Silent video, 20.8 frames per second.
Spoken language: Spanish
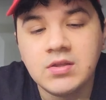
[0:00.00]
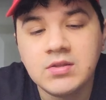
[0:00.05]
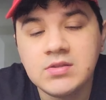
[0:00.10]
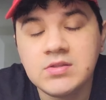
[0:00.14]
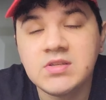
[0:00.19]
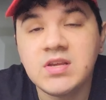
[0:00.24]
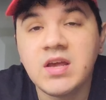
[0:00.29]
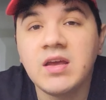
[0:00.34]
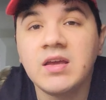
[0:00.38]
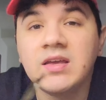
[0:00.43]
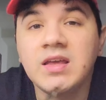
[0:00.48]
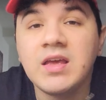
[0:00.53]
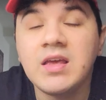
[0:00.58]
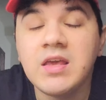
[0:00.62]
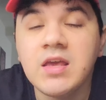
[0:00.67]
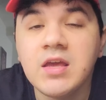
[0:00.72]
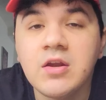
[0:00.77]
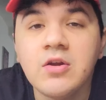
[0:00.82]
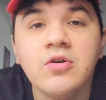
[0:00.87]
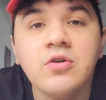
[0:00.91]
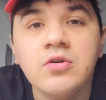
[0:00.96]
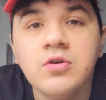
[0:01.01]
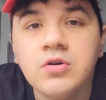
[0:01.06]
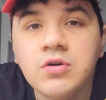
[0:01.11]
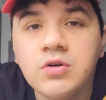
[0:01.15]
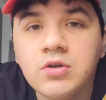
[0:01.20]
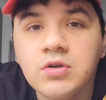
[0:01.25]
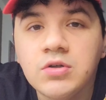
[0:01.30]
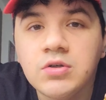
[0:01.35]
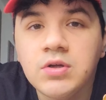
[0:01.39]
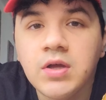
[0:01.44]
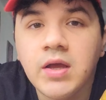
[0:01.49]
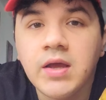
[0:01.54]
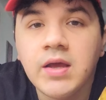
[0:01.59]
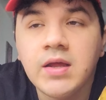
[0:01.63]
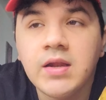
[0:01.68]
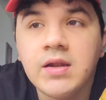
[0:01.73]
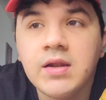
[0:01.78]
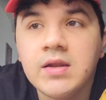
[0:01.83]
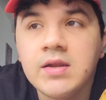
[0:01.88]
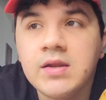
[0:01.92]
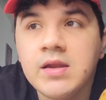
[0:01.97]
¿Saben qué quiero
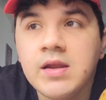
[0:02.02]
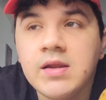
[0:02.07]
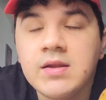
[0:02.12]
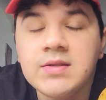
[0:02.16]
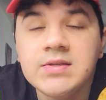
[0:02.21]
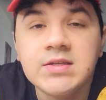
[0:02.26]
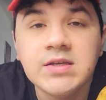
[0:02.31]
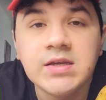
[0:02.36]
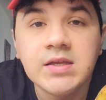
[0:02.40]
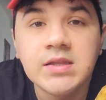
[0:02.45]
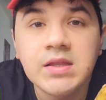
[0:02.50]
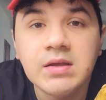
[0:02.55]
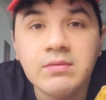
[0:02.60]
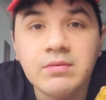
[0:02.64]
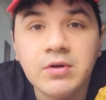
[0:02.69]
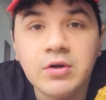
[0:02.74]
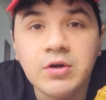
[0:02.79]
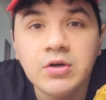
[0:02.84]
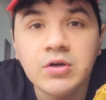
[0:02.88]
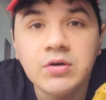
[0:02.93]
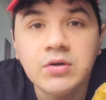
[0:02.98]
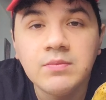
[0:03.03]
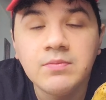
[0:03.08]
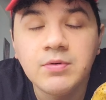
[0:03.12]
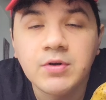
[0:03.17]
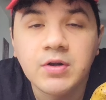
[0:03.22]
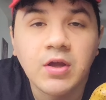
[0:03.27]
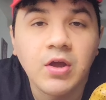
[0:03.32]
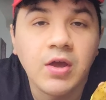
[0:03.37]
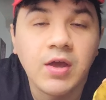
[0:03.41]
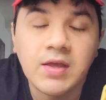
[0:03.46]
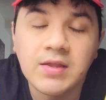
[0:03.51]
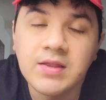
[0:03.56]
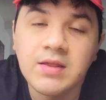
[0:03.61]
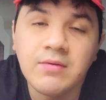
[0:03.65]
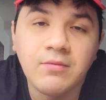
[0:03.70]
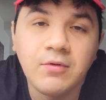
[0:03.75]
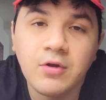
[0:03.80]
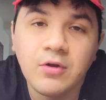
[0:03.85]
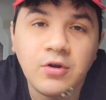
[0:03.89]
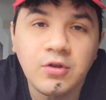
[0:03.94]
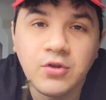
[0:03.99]
en el siguiente vlog? Porque este
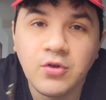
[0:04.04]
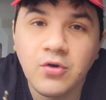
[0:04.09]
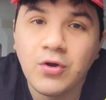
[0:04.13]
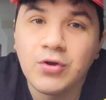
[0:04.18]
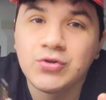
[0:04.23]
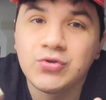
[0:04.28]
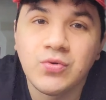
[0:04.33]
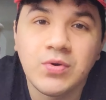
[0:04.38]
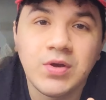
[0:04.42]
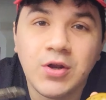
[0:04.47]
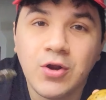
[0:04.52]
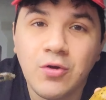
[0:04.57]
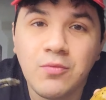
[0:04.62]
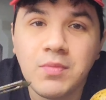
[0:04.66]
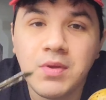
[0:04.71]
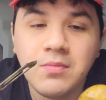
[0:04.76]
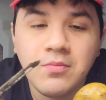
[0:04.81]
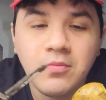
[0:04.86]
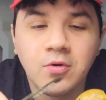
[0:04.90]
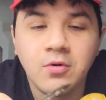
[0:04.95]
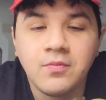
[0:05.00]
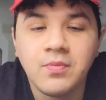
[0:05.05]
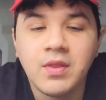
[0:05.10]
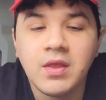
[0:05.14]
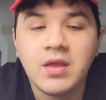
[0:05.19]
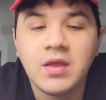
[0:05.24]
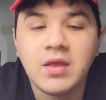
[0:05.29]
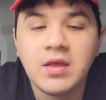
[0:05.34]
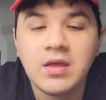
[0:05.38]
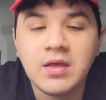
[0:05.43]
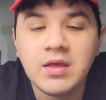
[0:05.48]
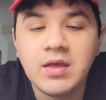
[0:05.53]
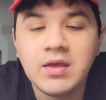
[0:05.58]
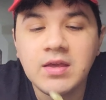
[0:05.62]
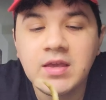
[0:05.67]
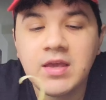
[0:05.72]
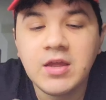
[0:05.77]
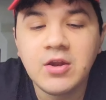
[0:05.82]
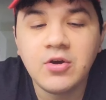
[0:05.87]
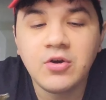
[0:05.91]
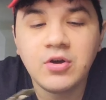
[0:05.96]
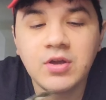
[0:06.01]
vlog lo tengo que subir hoy mismo.
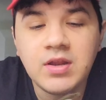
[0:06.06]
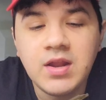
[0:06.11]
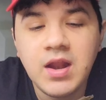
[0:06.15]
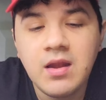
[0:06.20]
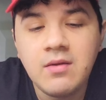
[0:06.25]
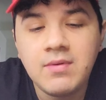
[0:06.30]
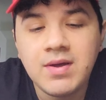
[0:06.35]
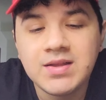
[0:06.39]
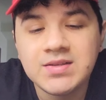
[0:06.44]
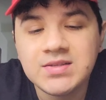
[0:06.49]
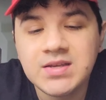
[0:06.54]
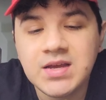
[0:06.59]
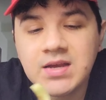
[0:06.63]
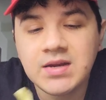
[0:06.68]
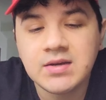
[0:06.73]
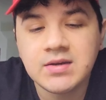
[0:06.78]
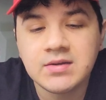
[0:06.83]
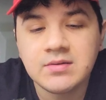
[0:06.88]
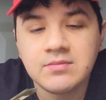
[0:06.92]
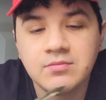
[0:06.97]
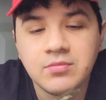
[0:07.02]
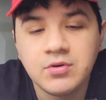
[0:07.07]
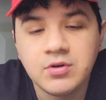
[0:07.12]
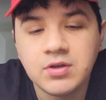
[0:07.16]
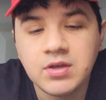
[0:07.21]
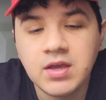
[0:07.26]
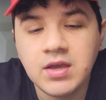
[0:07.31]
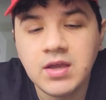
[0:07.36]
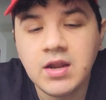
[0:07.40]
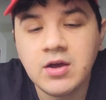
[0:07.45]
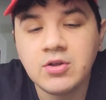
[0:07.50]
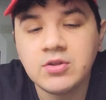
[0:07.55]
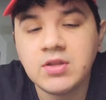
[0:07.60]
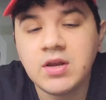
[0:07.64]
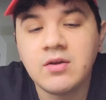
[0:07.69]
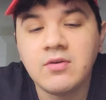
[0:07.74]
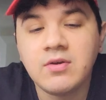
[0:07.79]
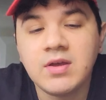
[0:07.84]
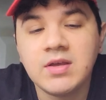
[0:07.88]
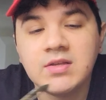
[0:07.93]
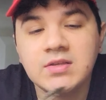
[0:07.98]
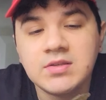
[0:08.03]
Quiero ir al bazar, porque la otra
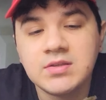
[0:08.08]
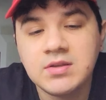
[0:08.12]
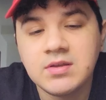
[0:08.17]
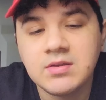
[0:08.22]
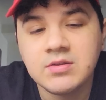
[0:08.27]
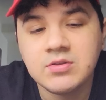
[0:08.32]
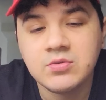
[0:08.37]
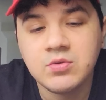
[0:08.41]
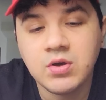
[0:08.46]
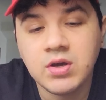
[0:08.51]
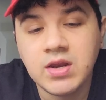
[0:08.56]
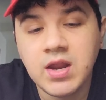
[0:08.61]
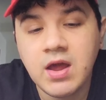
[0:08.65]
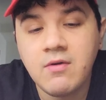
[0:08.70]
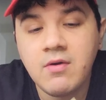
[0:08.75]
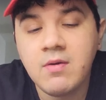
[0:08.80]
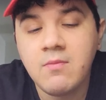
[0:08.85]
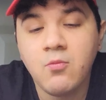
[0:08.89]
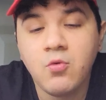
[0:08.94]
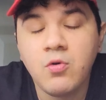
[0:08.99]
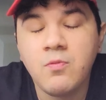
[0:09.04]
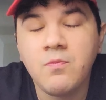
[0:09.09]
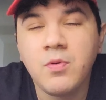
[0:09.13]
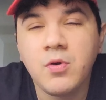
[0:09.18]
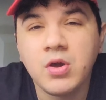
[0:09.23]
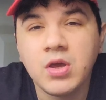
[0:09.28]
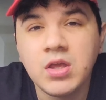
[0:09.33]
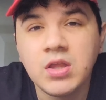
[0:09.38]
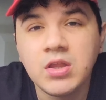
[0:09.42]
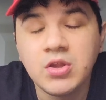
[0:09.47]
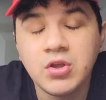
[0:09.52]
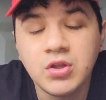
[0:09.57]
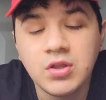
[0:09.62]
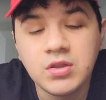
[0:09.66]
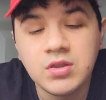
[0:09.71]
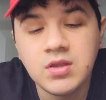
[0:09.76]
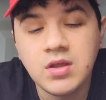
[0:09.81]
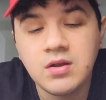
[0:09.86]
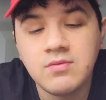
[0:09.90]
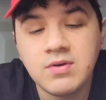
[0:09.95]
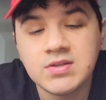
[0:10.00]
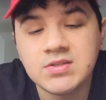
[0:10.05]
vez grabé muy poquito
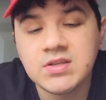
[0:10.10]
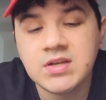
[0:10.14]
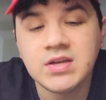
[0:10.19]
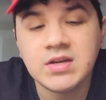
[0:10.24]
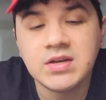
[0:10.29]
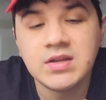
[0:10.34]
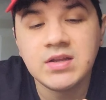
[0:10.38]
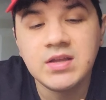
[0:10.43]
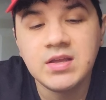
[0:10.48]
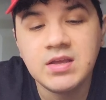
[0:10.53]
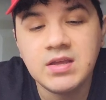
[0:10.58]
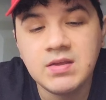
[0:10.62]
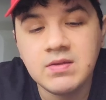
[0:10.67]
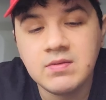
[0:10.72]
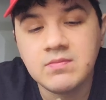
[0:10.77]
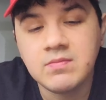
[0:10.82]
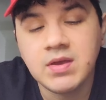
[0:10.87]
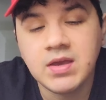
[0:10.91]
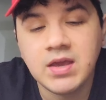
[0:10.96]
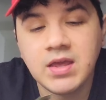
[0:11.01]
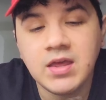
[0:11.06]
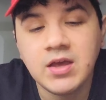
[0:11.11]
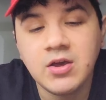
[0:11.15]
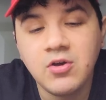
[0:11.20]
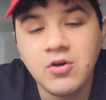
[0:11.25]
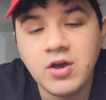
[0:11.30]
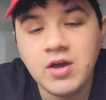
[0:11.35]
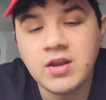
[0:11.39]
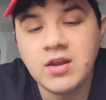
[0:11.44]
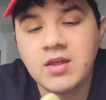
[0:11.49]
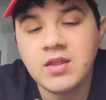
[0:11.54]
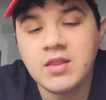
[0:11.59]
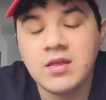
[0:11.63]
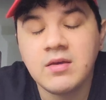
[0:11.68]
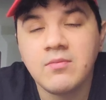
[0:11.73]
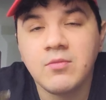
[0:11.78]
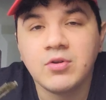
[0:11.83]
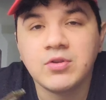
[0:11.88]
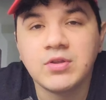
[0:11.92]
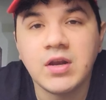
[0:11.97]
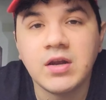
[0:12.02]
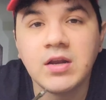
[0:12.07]
del bazar y me quedé con ganas de
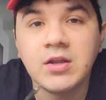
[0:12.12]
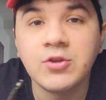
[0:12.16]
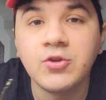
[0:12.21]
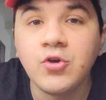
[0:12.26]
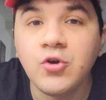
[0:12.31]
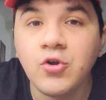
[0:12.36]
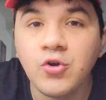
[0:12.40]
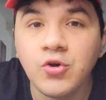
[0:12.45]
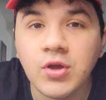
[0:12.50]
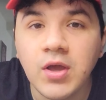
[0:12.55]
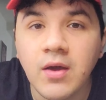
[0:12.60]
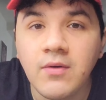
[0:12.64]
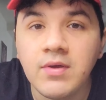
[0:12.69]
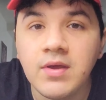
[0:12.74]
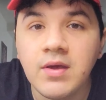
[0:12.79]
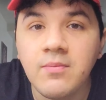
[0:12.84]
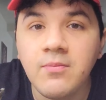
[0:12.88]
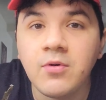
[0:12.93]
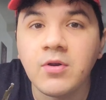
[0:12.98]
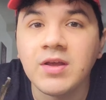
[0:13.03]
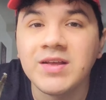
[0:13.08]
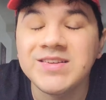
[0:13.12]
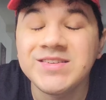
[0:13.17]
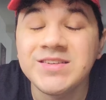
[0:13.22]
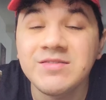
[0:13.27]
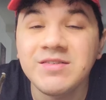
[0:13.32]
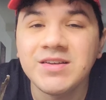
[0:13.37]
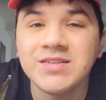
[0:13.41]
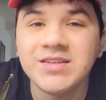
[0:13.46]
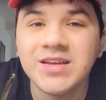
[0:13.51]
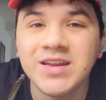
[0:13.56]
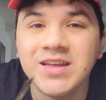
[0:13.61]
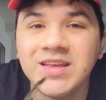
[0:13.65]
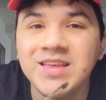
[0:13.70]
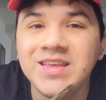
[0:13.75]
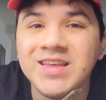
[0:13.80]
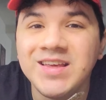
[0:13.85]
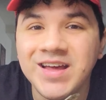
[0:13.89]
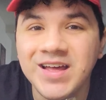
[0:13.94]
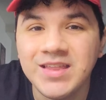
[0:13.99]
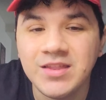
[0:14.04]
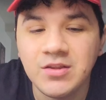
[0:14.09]
mostrarles todo lo que había, porque ese bazar es
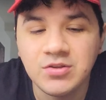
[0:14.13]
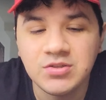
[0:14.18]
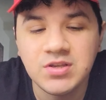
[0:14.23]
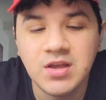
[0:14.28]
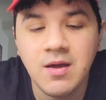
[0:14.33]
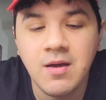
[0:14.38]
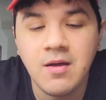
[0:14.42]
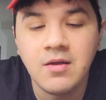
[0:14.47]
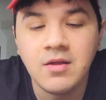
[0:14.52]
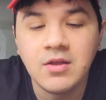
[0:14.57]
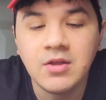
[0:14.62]
gigante. O sea,